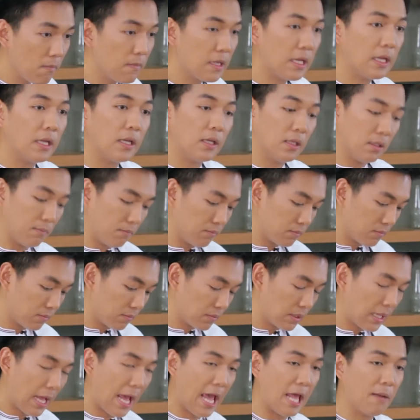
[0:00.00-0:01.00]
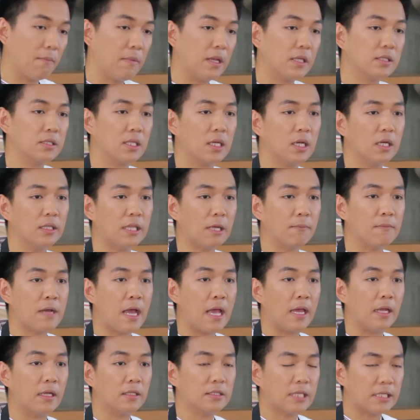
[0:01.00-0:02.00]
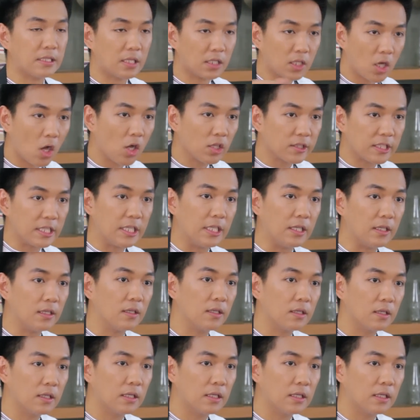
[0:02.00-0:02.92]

อนๆไม่มีแฮนด์มิกเซอร์ทำไงใช้ตะกร้อตี